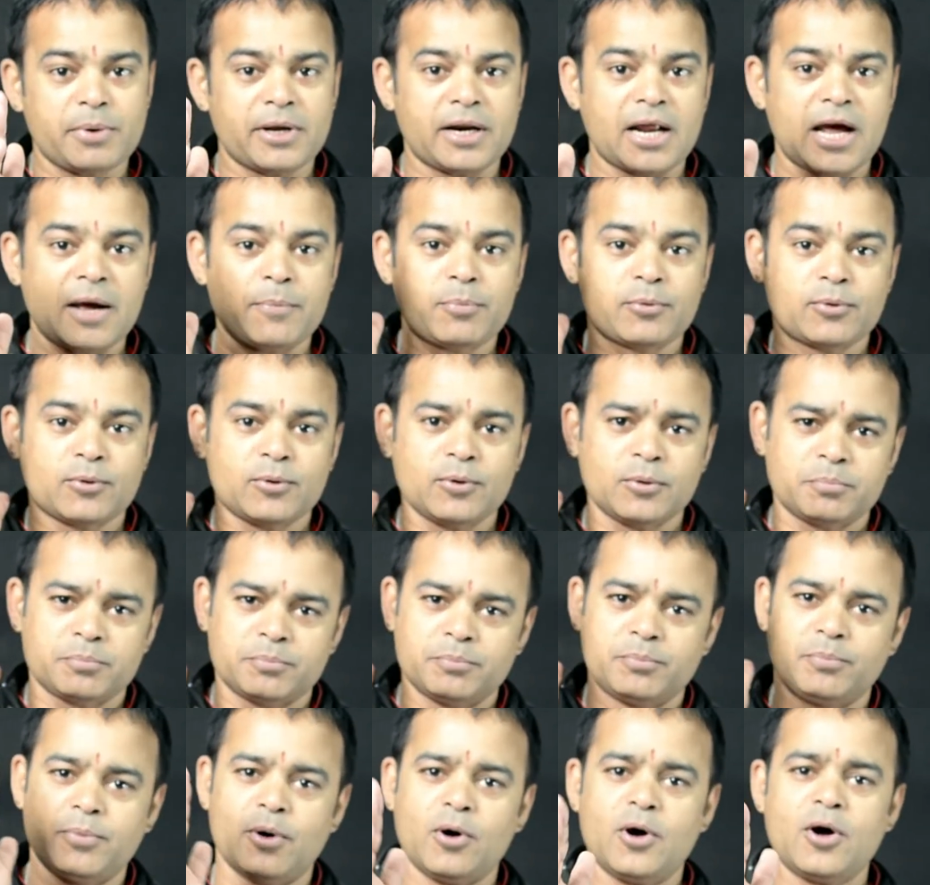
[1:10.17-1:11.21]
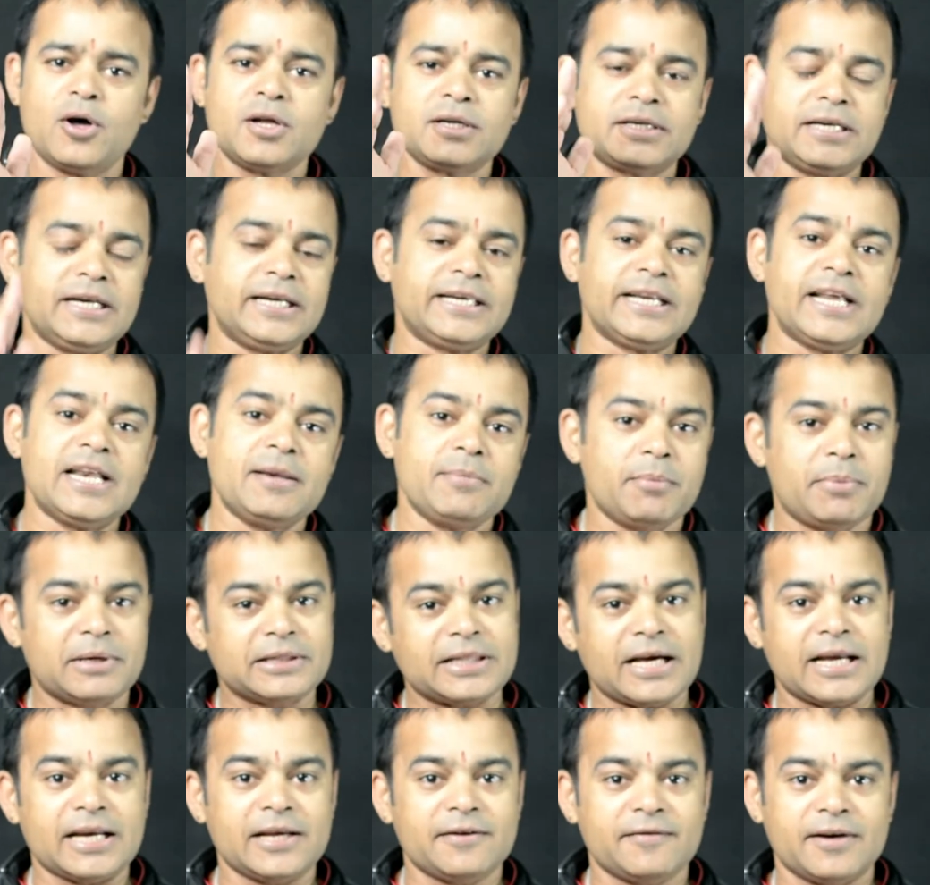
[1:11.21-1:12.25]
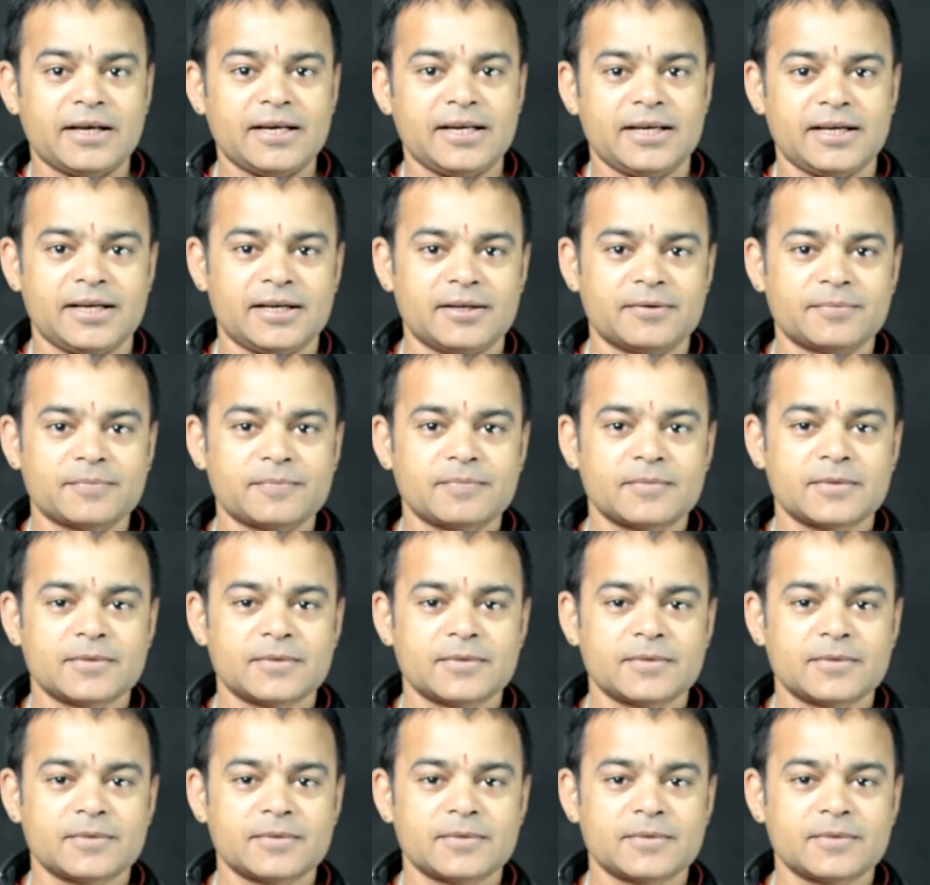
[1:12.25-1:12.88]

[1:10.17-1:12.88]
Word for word: पर आपको बहुत डिटेल में बताने वाले हैं